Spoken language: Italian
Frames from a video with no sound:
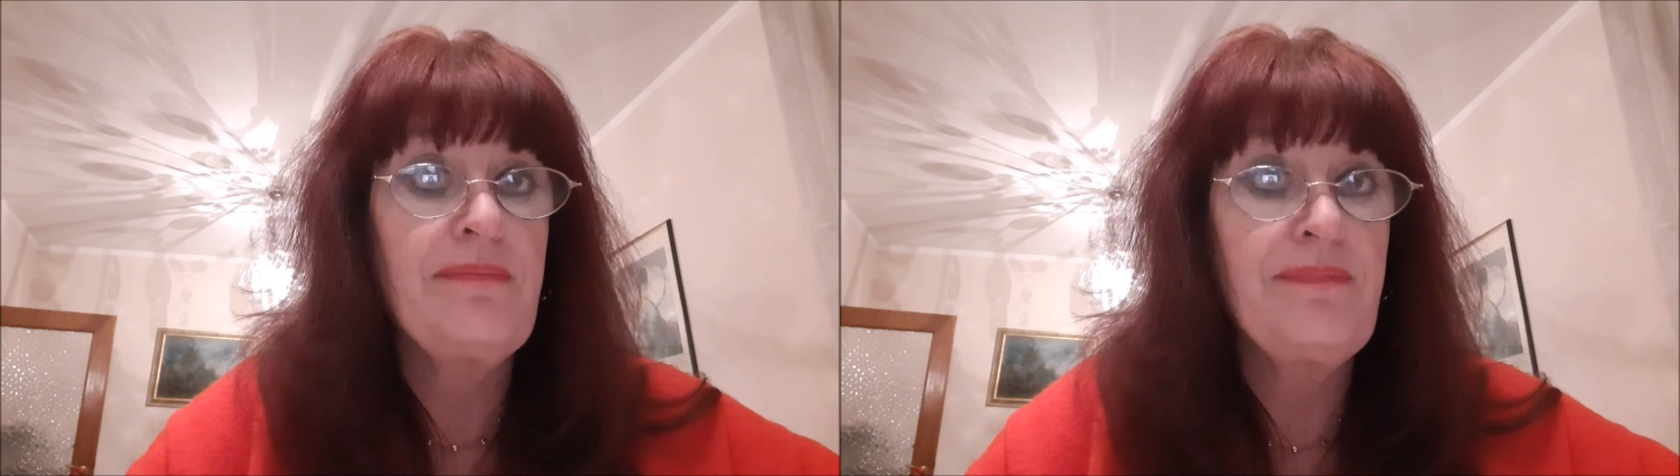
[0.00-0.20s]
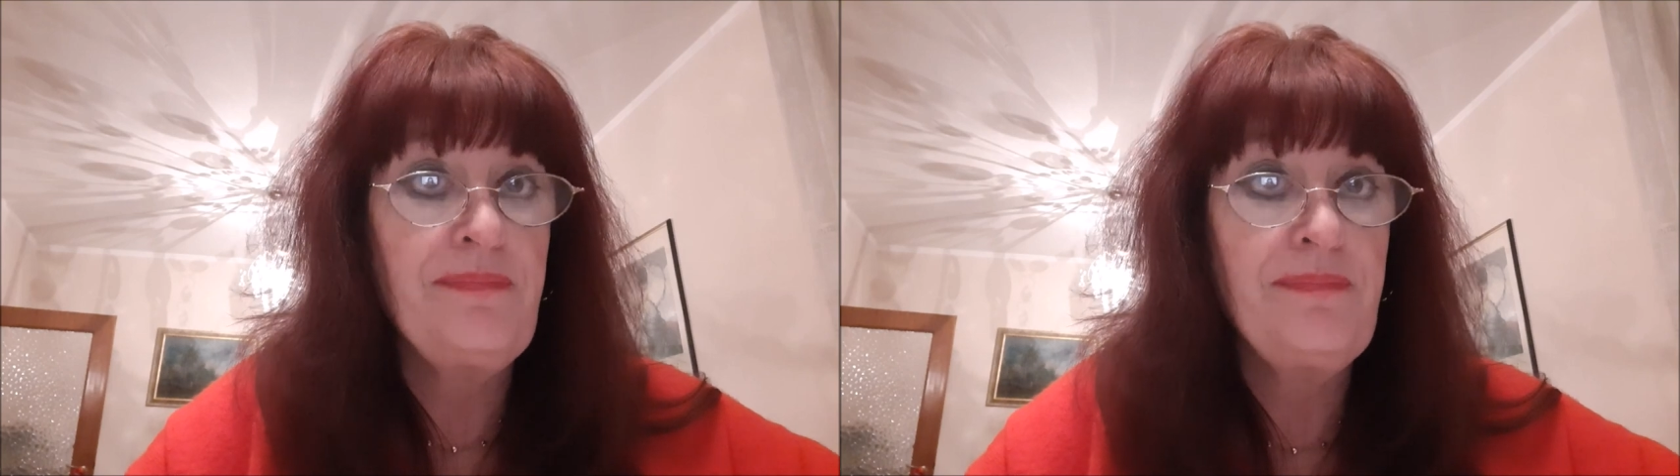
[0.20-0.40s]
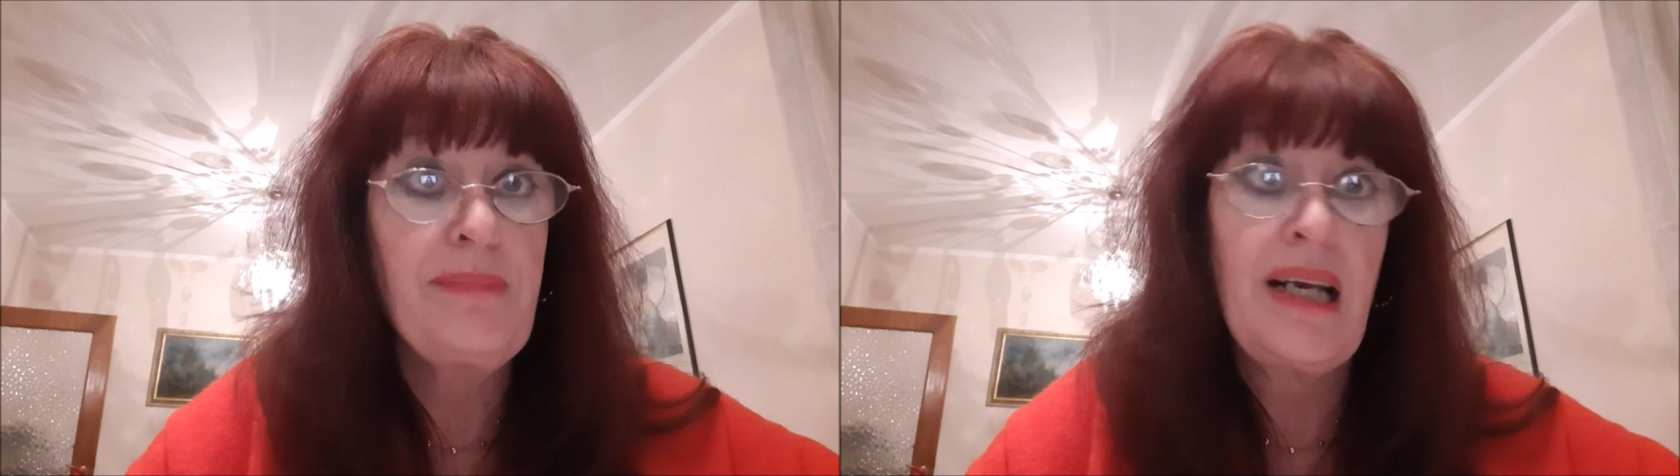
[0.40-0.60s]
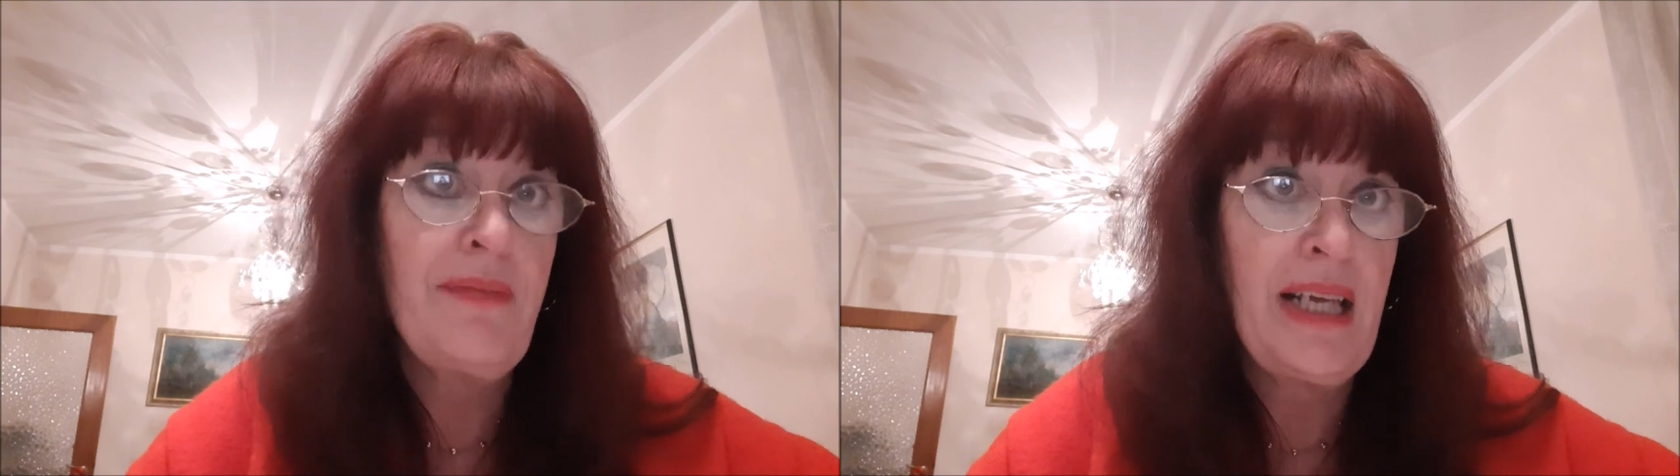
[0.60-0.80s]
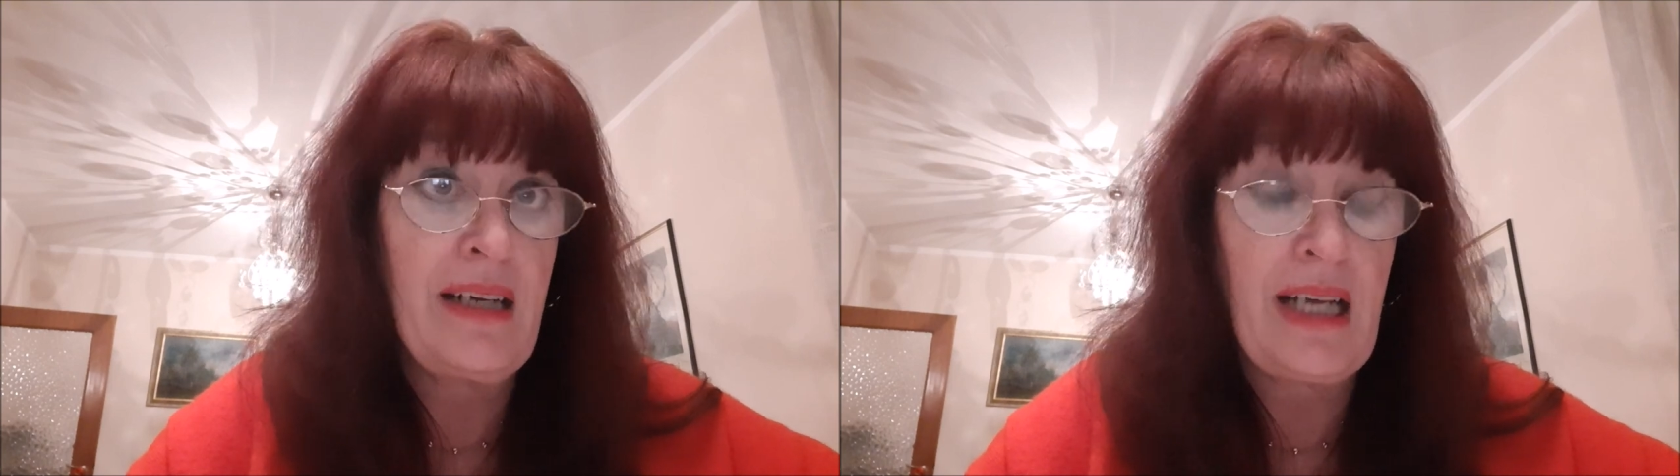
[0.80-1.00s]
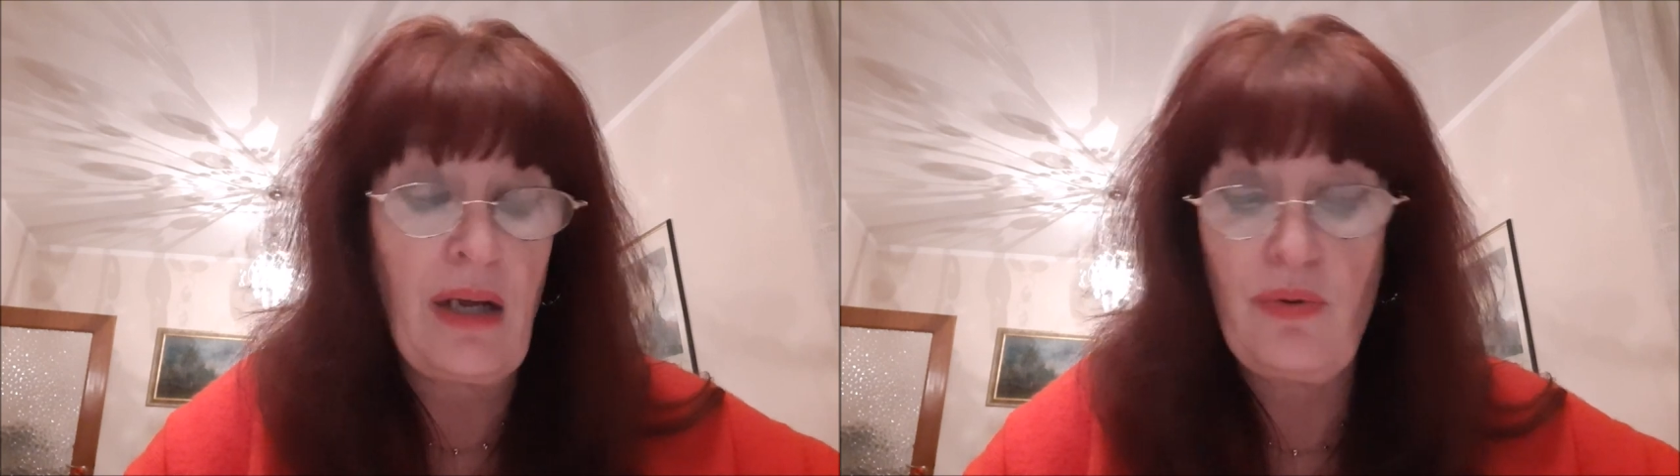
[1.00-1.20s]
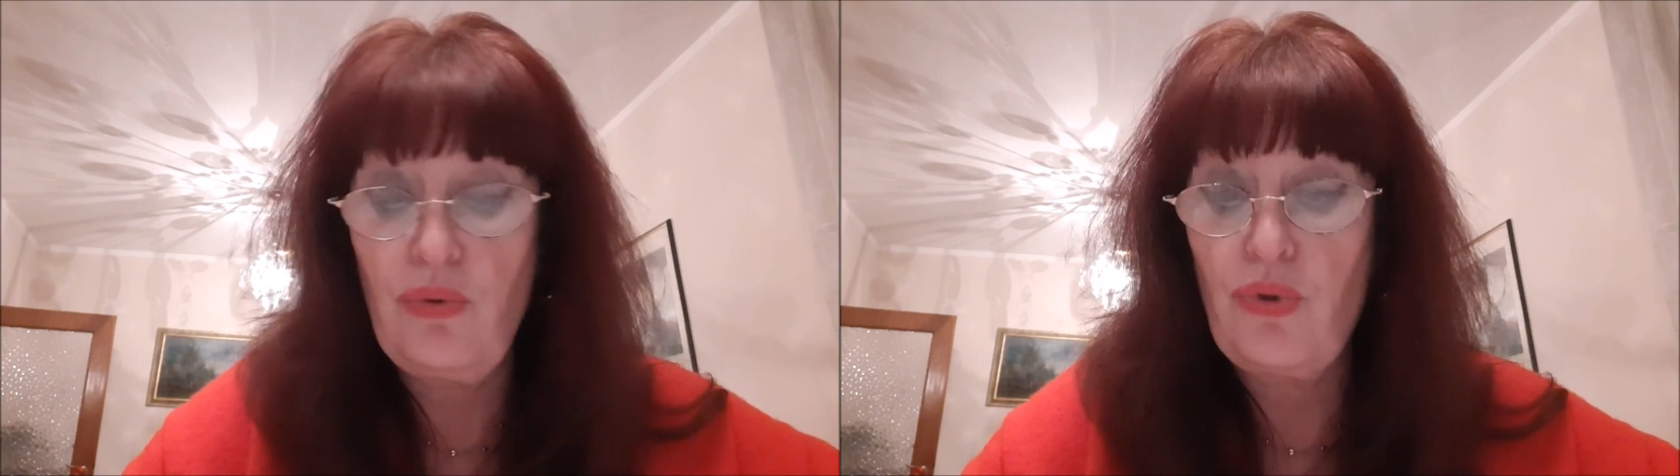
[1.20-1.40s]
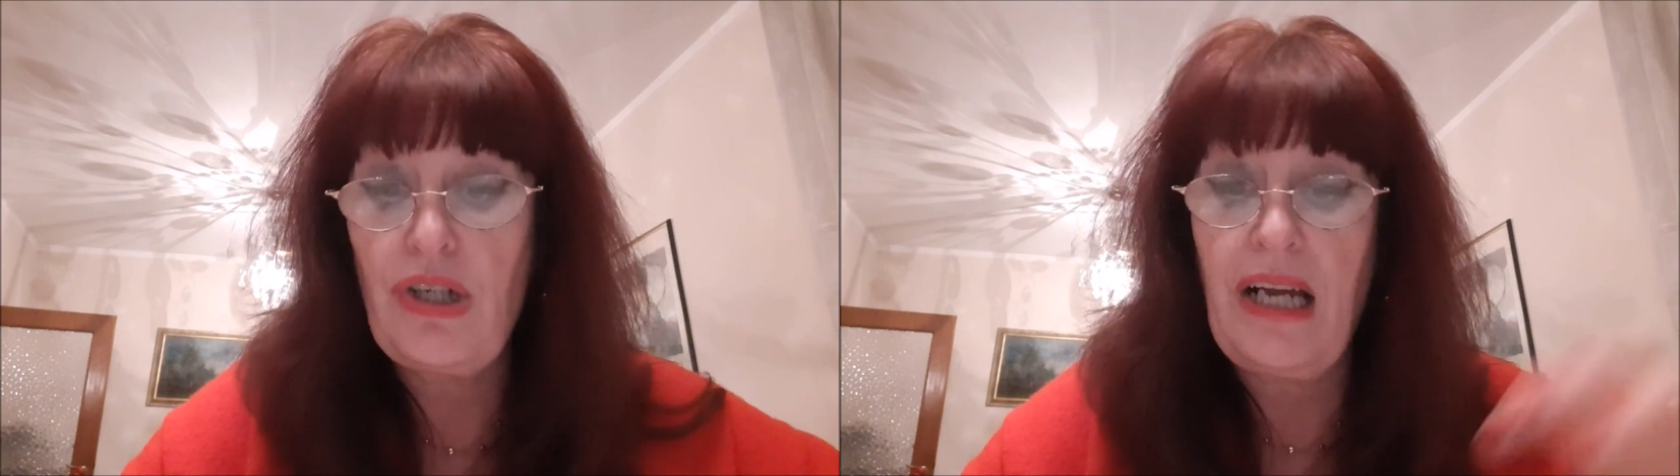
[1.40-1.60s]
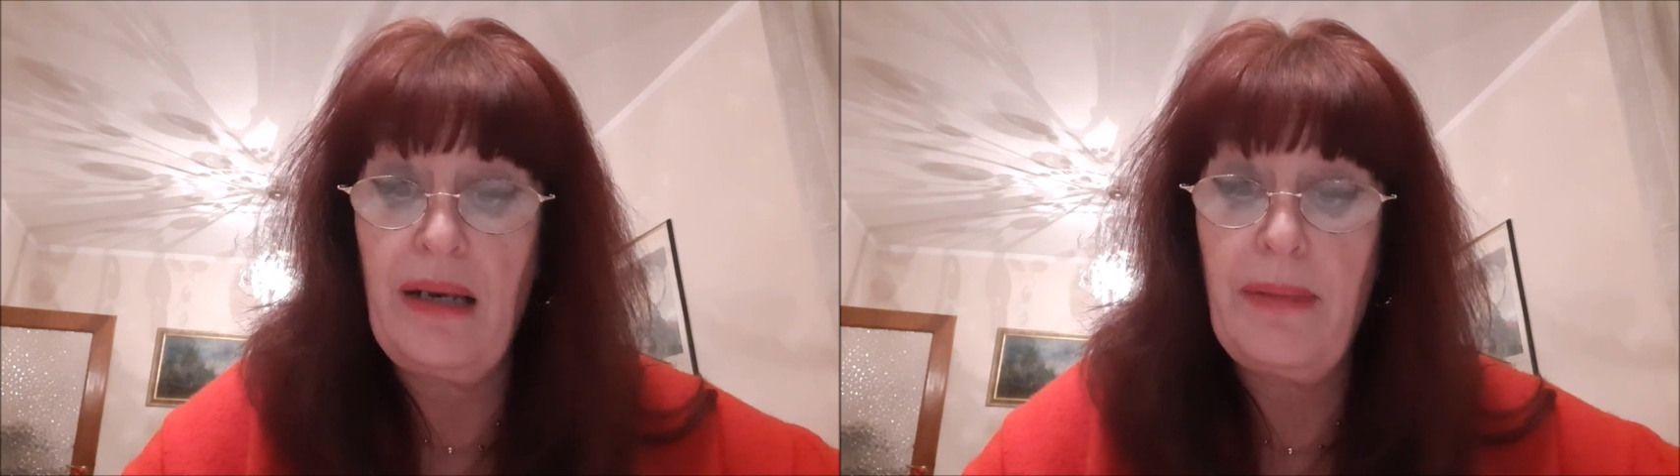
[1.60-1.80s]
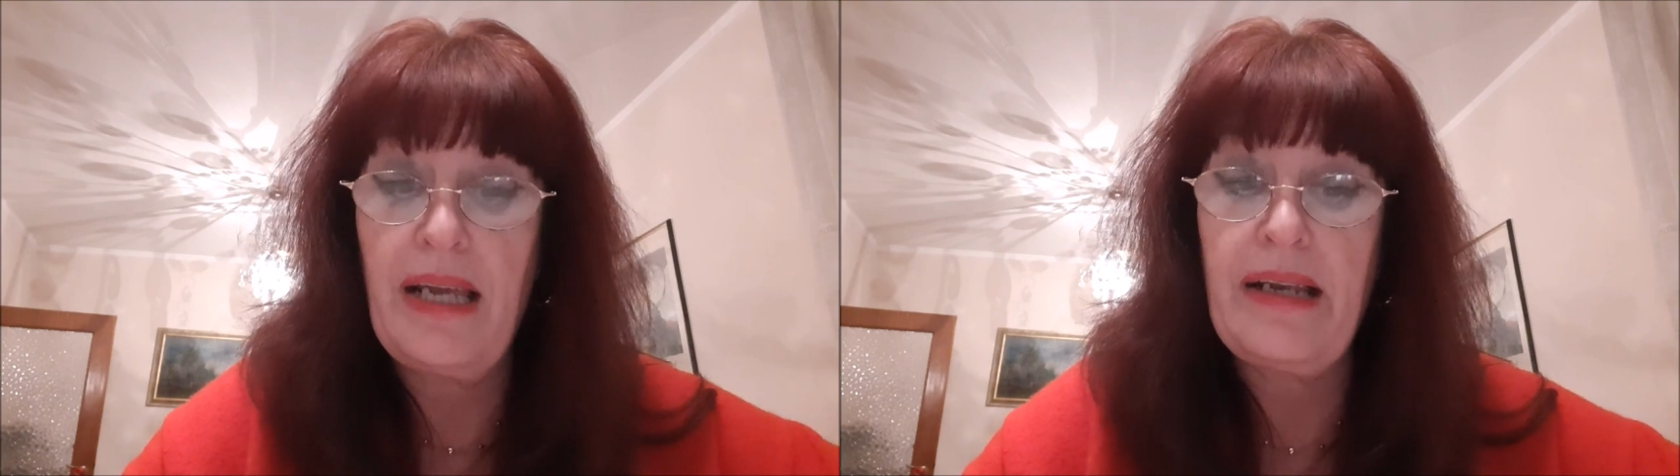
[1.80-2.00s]
mm, per la via che conduce
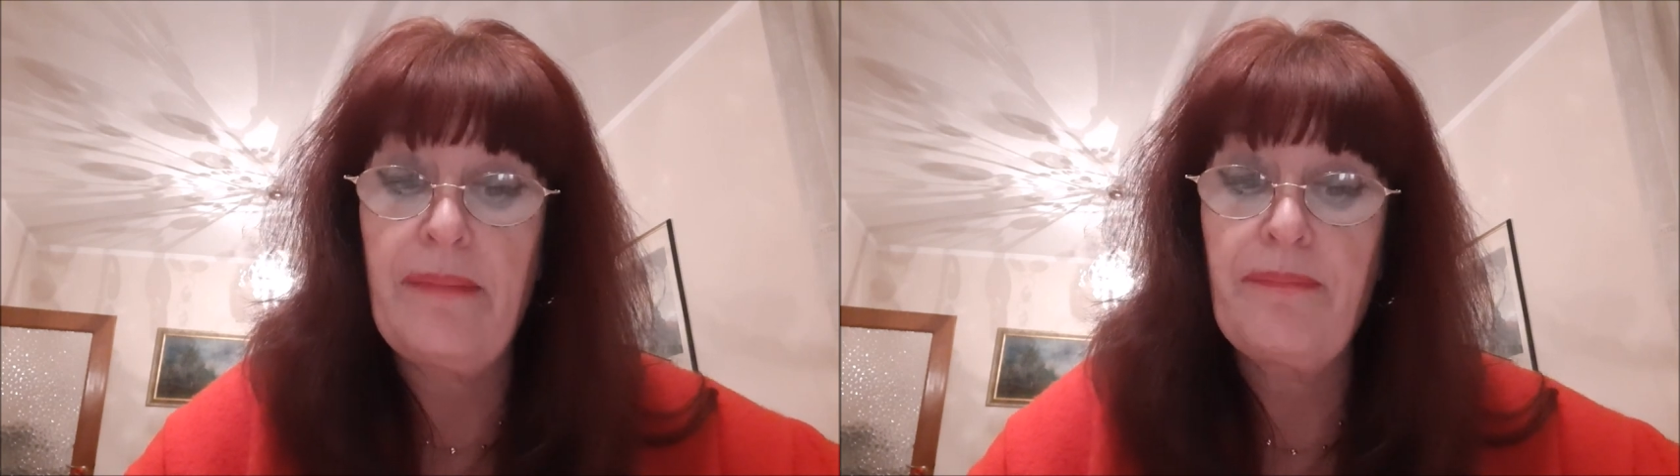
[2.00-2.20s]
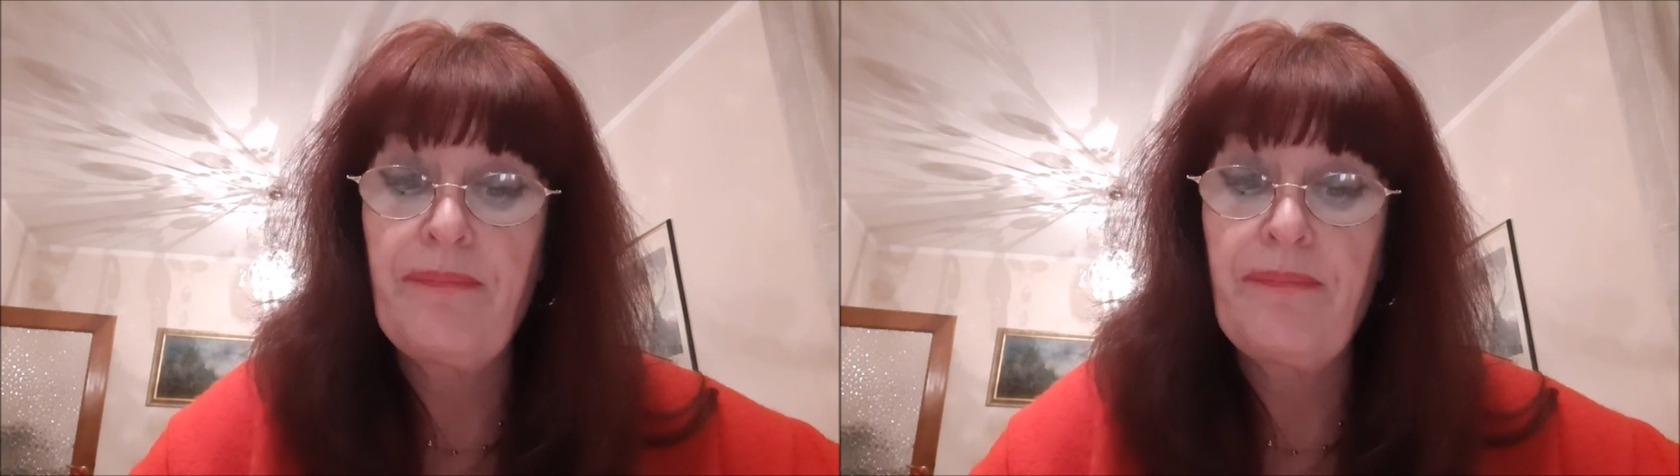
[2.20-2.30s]
al bene.